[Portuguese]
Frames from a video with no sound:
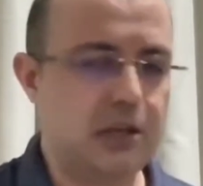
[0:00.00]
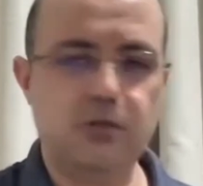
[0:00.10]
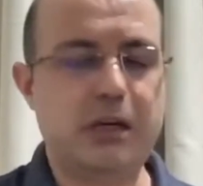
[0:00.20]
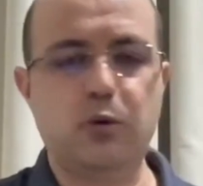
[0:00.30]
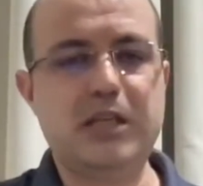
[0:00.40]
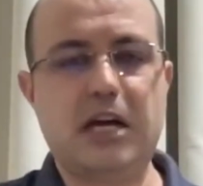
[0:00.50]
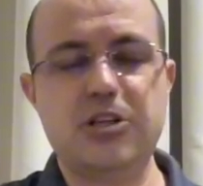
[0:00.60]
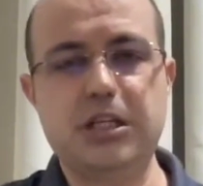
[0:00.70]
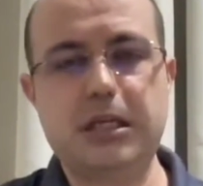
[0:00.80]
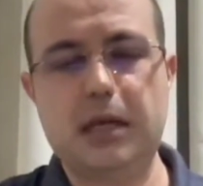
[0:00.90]
ele não vai cuidar
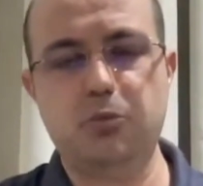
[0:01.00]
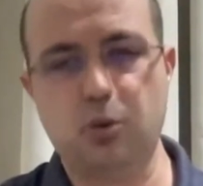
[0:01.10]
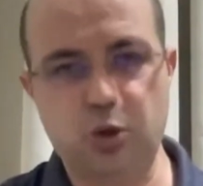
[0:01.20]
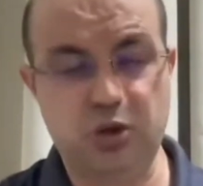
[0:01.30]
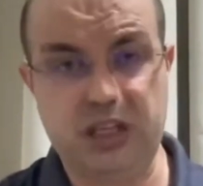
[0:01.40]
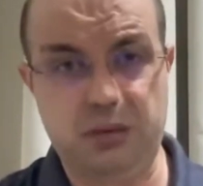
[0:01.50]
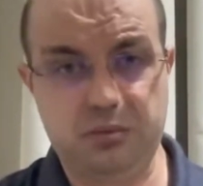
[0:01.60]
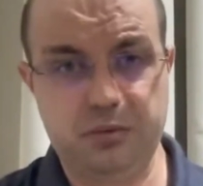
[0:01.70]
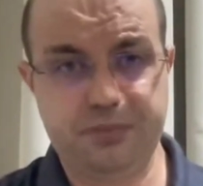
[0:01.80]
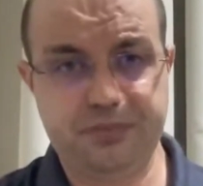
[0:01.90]
de ninguém por muito
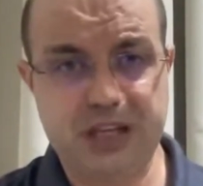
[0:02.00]
tempo.